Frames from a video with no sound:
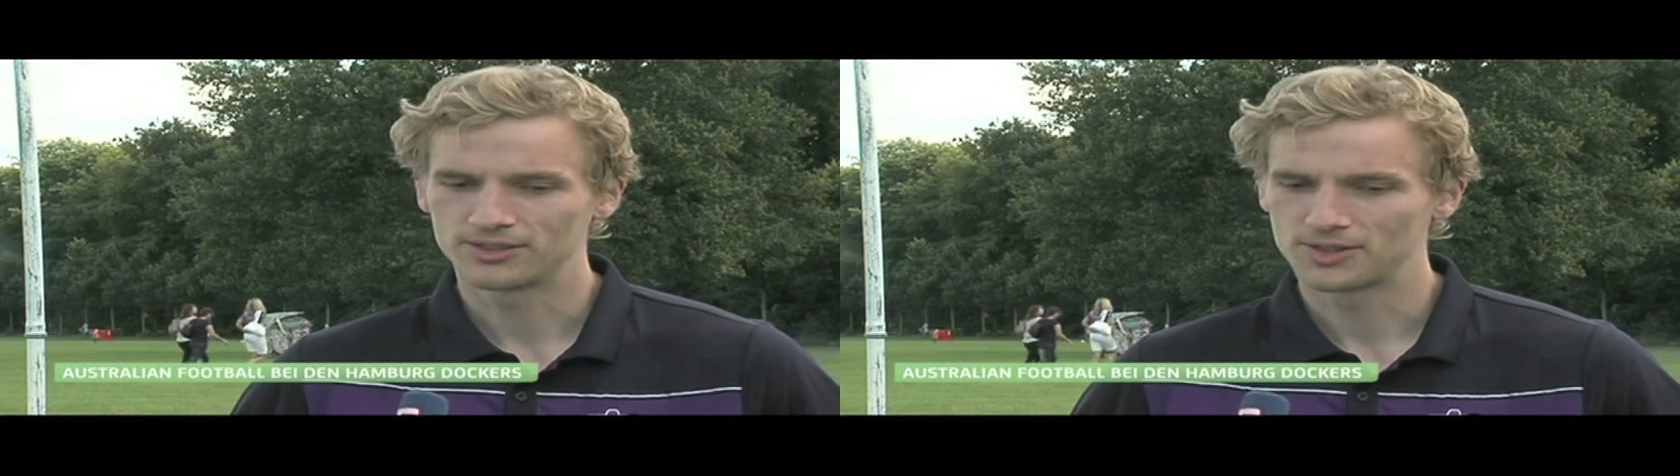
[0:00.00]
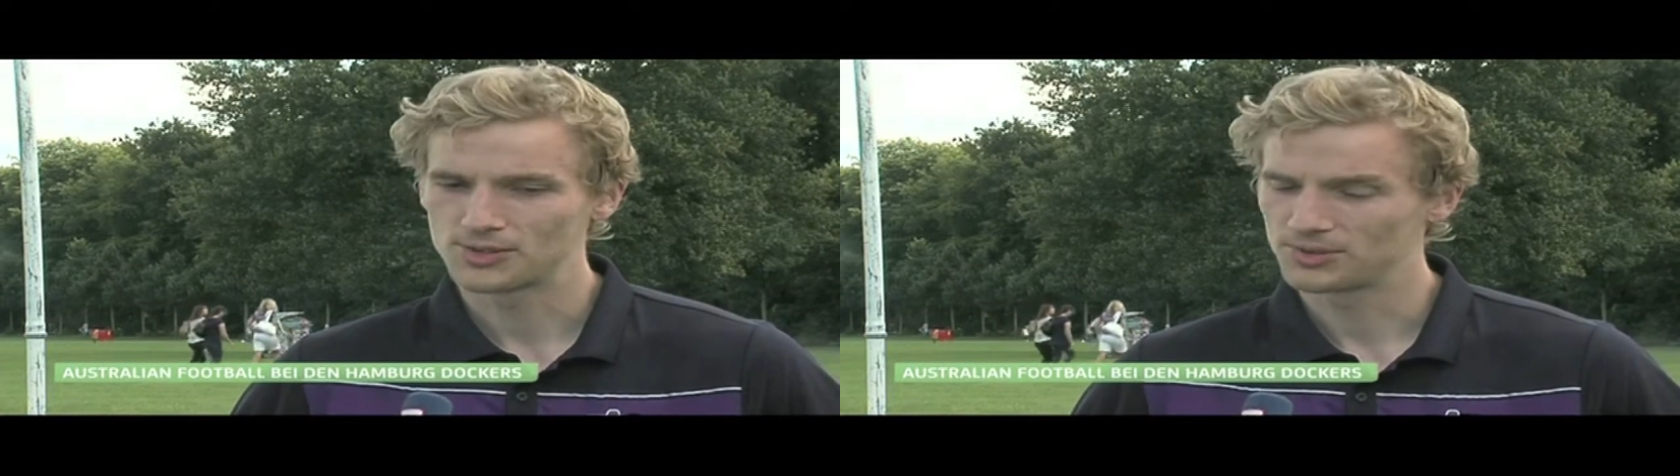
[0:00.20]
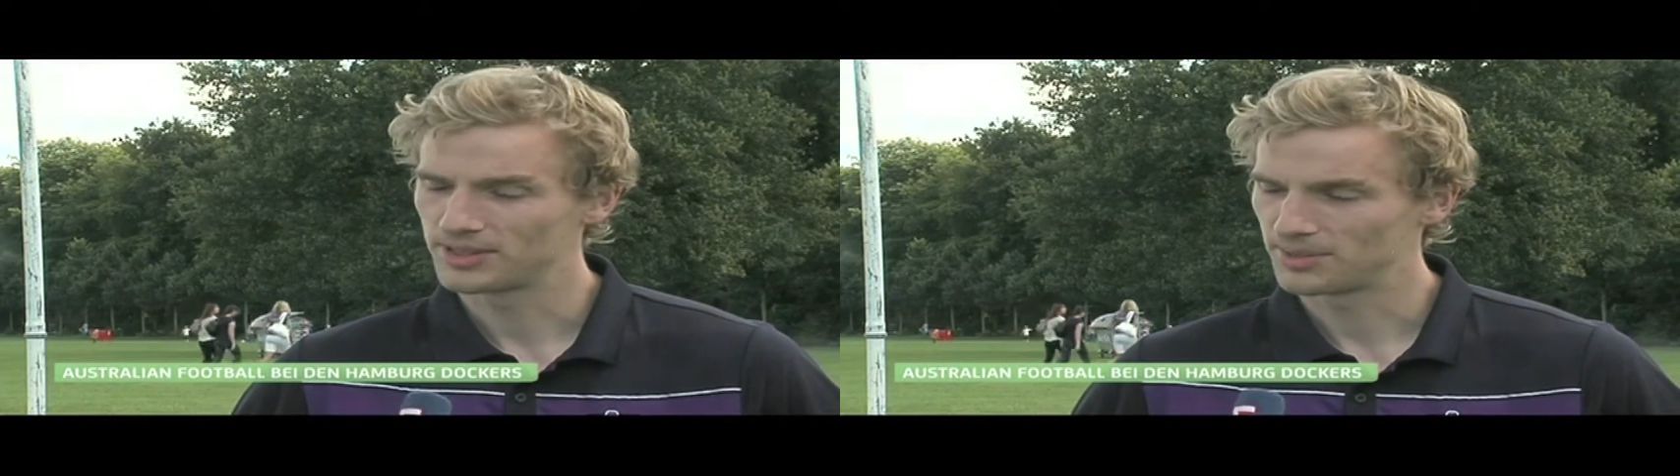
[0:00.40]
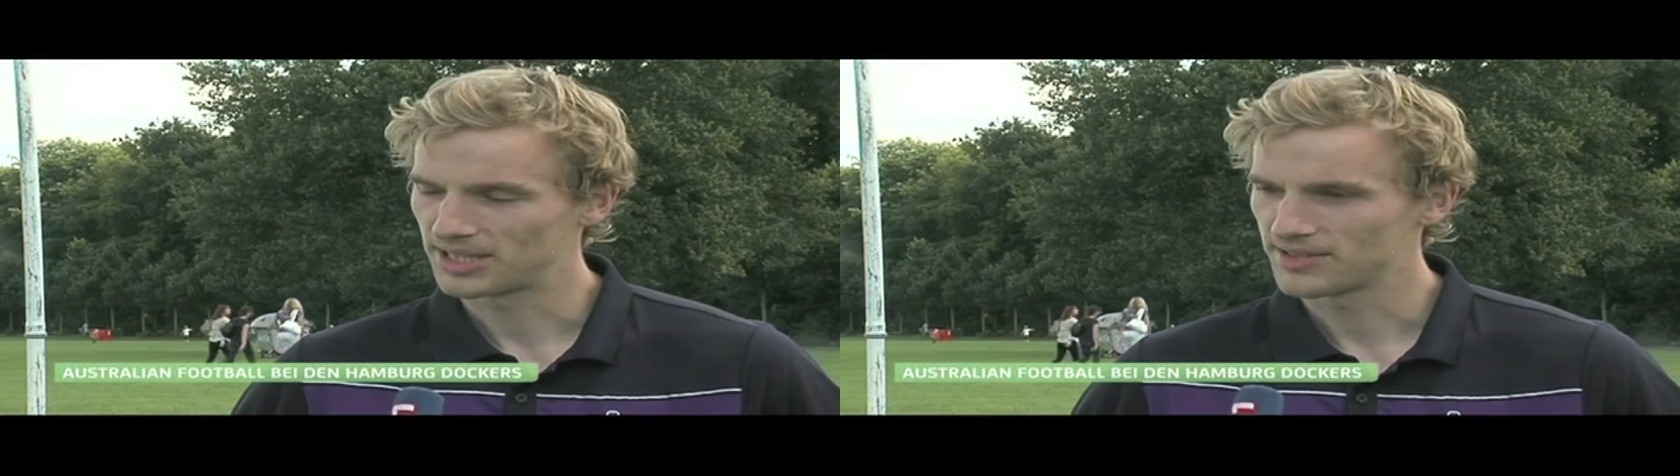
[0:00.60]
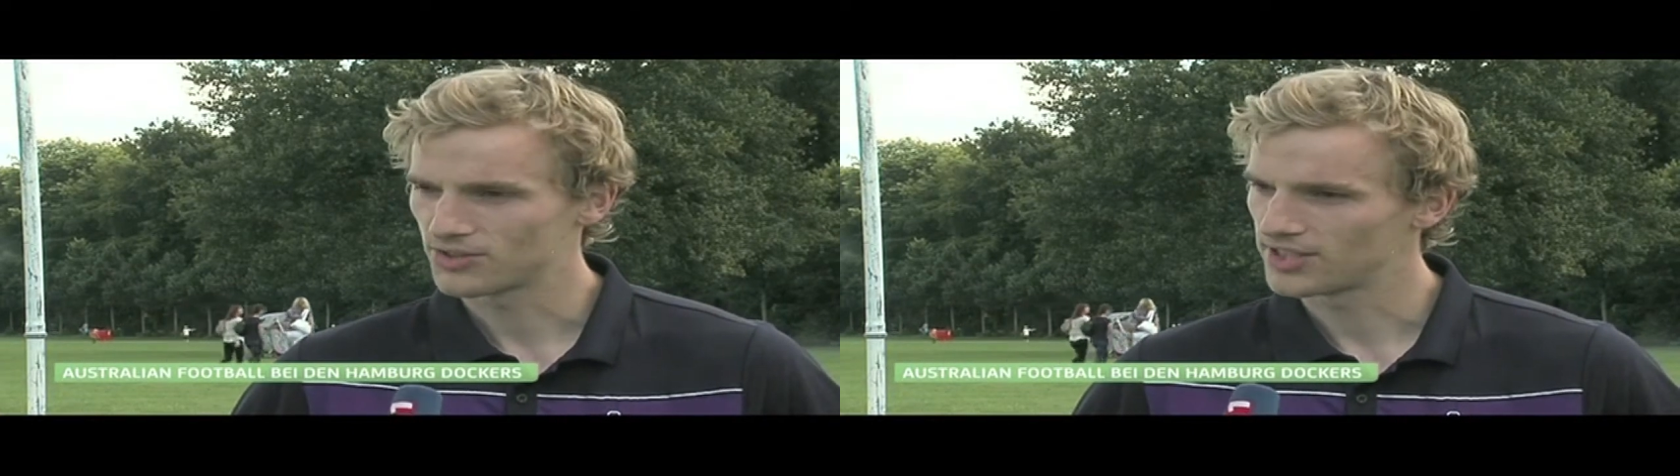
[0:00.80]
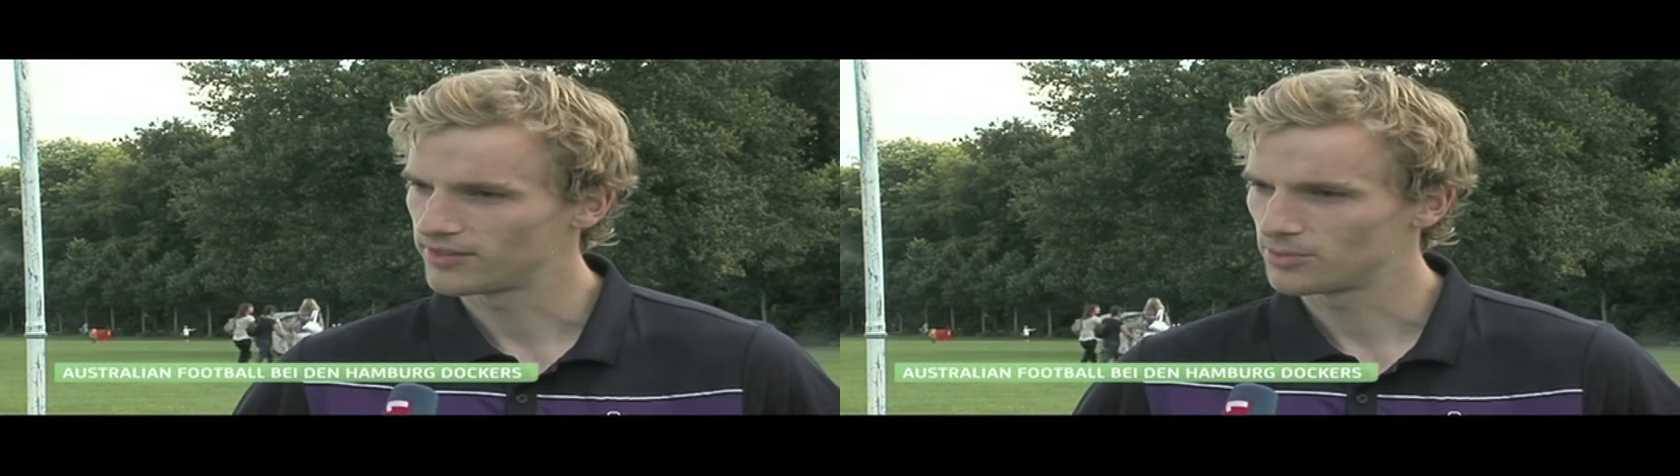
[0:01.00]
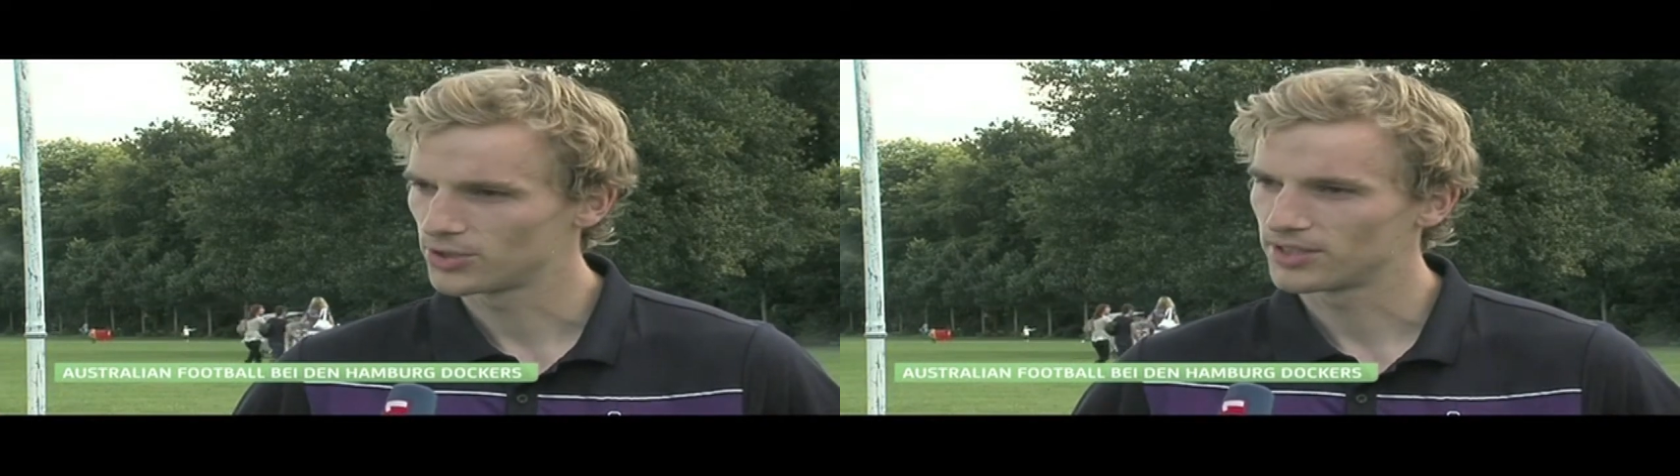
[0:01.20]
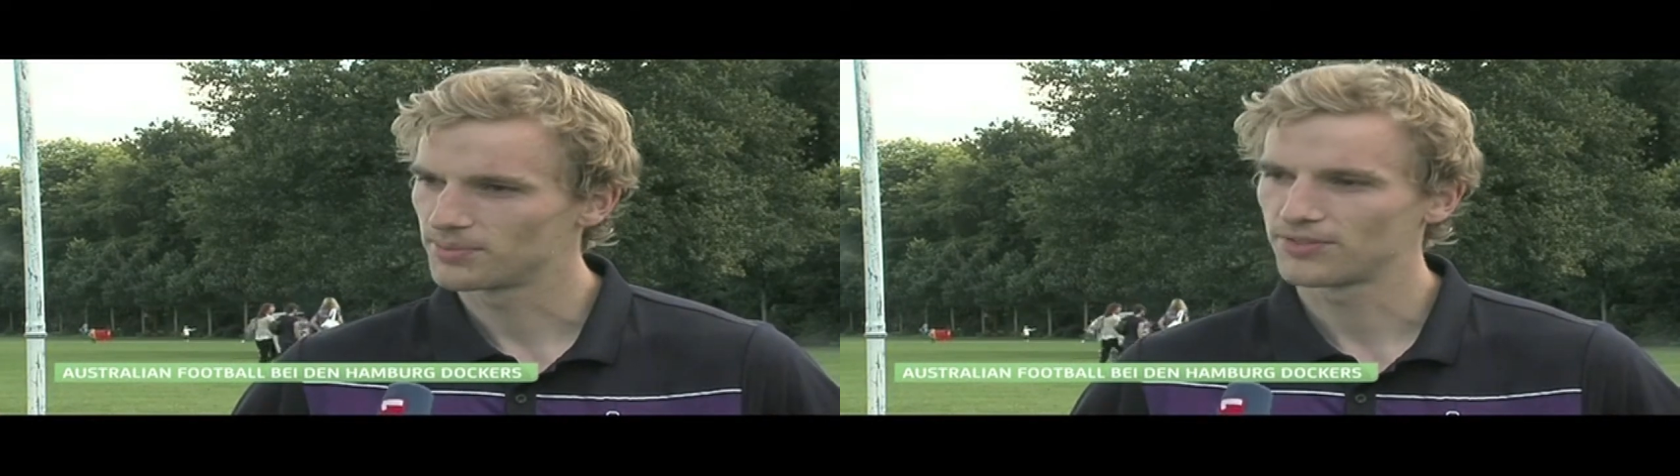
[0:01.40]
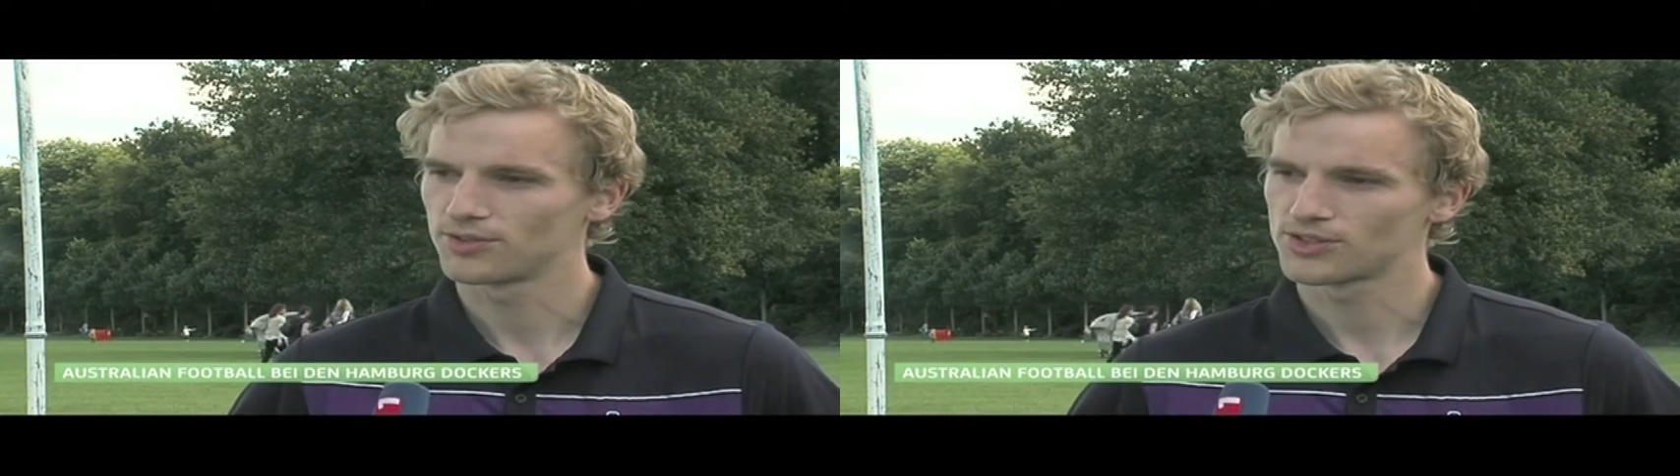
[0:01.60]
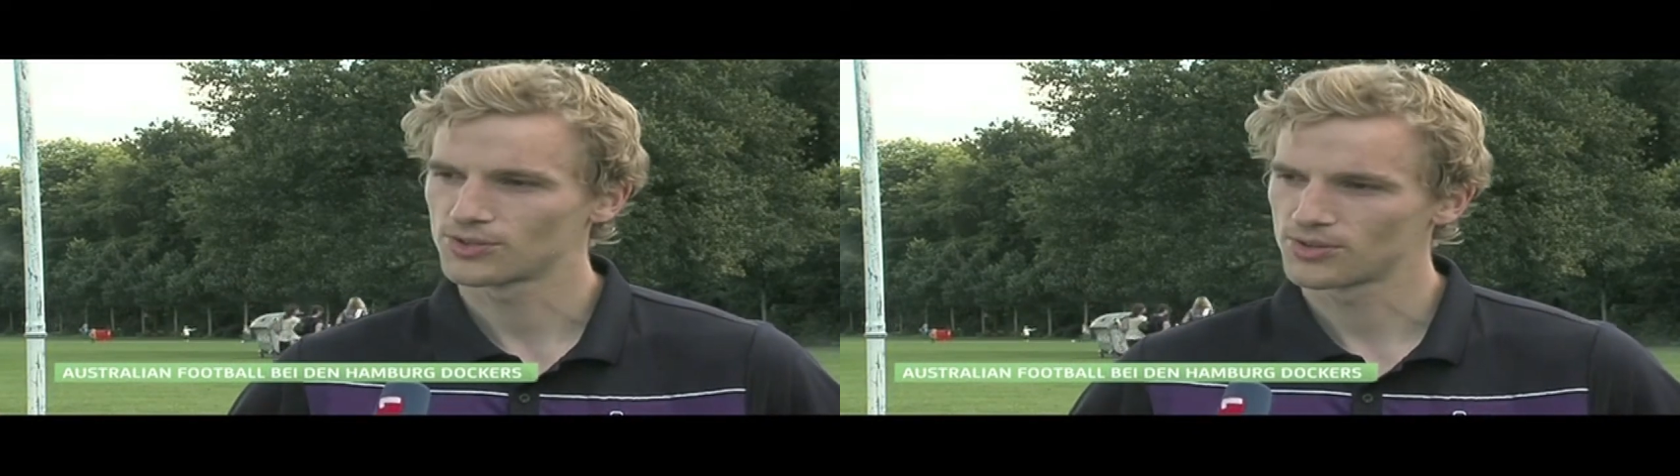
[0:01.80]
und versuchen den Ball so schnell wie möglich bis
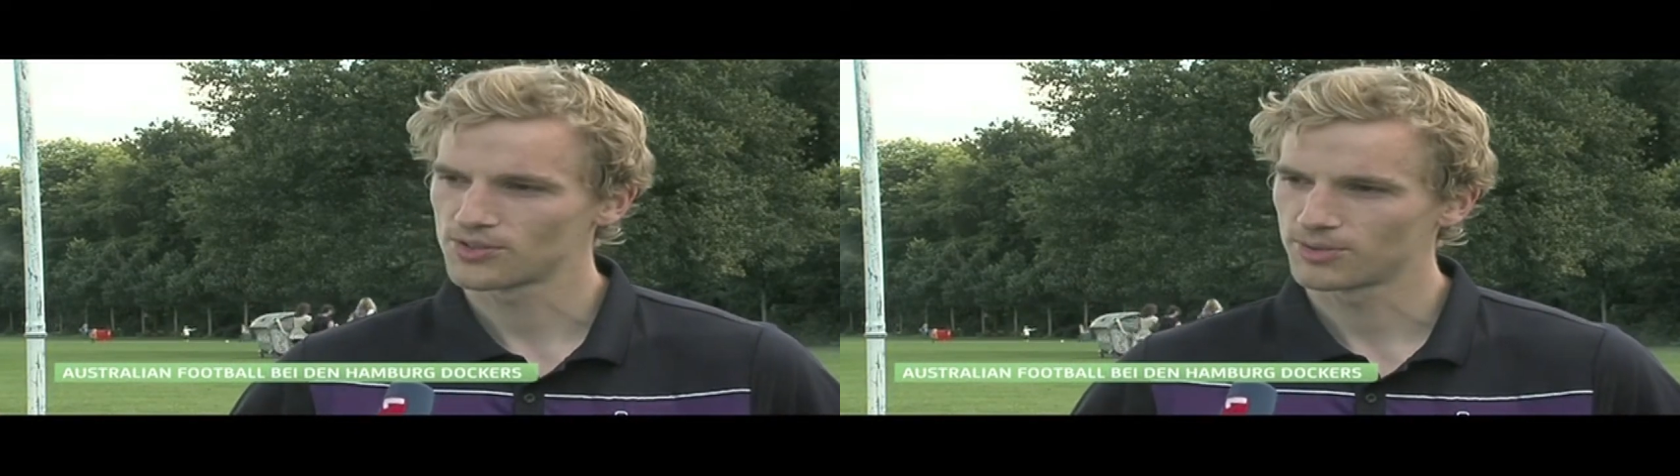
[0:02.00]
vors Tor zu